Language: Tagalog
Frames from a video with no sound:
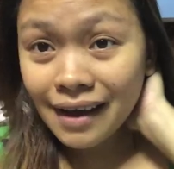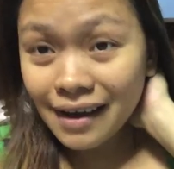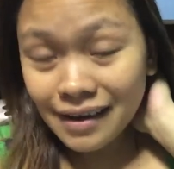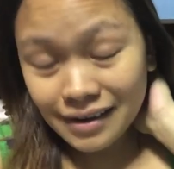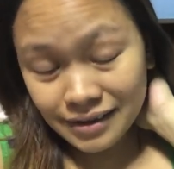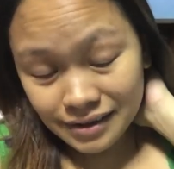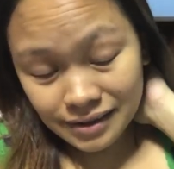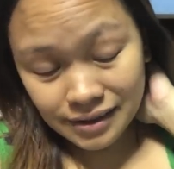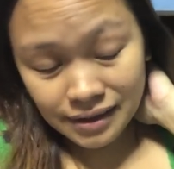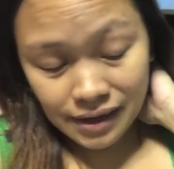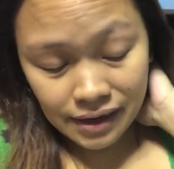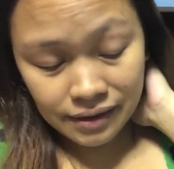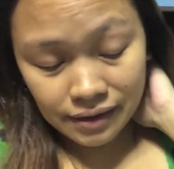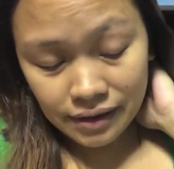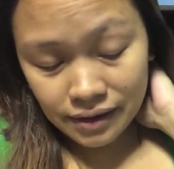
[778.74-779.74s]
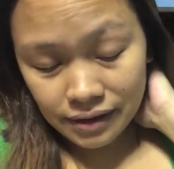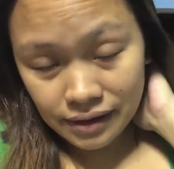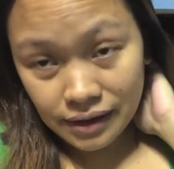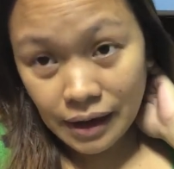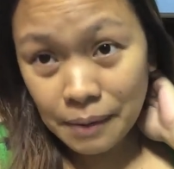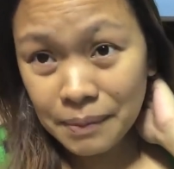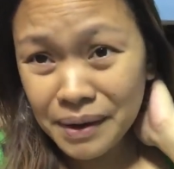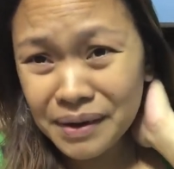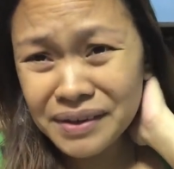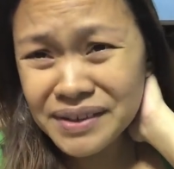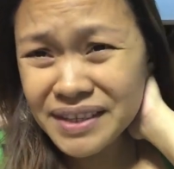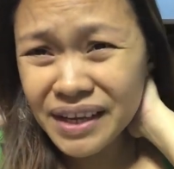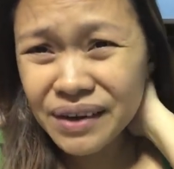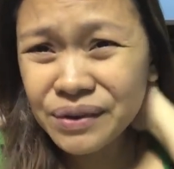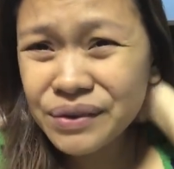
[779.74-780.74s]
Guys, I think I better
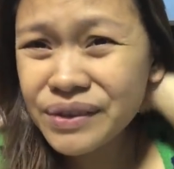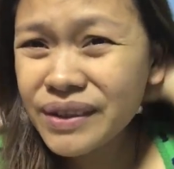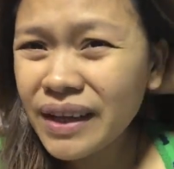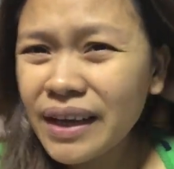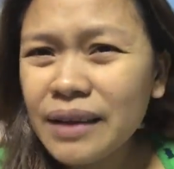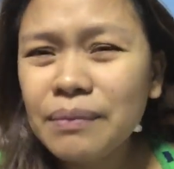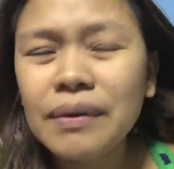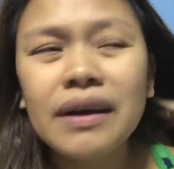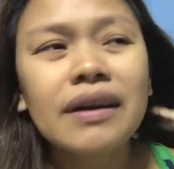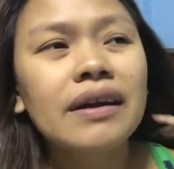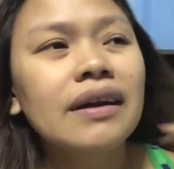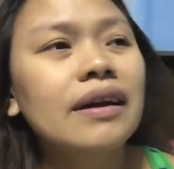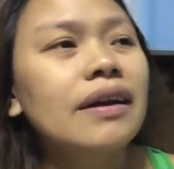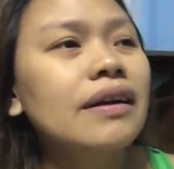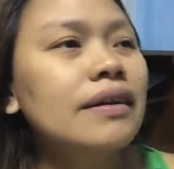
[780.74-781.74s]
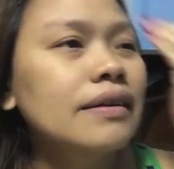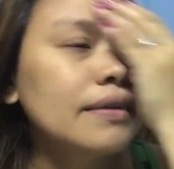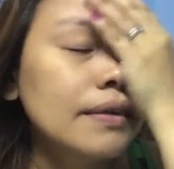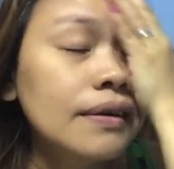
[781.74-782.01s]
say good night para